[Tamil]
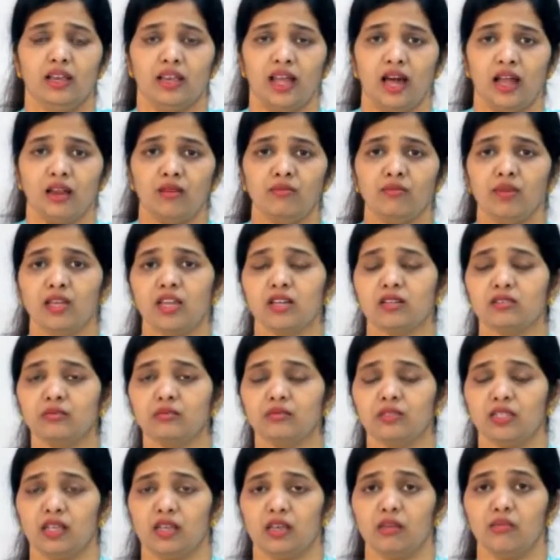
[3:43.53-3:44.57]
நன்மைக்கும்
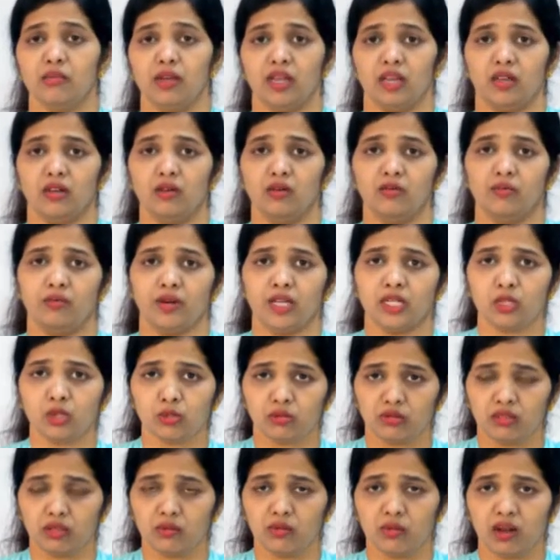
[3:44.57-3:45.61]
தீமைக்கும்
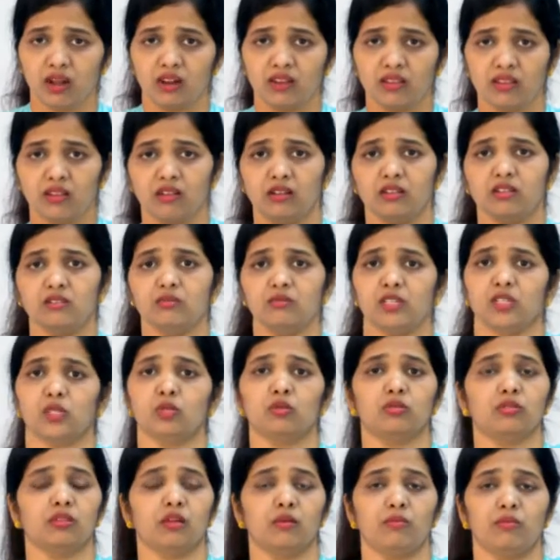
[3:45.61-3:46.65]
பரிசுத்தமானதற்கும்
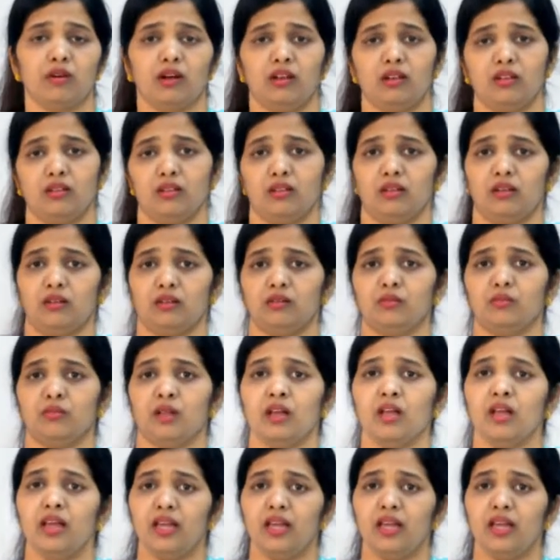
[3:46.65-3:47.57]
அசுத்தமானதற்கும்